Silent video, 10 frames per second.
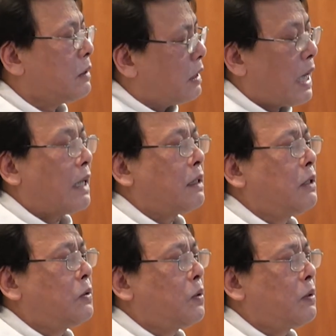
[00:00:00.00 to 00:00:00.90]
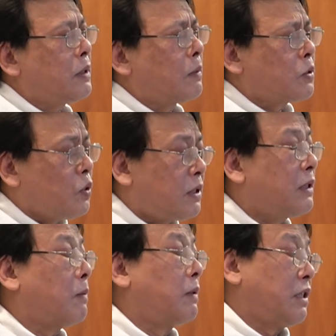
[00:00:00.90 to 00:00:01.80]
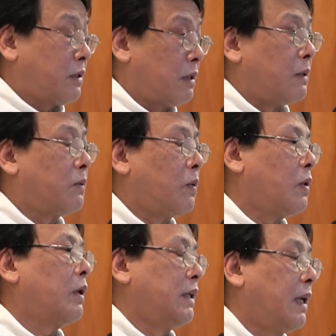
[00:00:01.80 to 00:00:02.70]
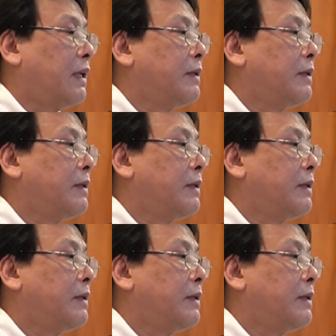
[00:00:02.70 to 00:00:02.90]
lại thiên chúa trong suốt dòng lịch sử của con người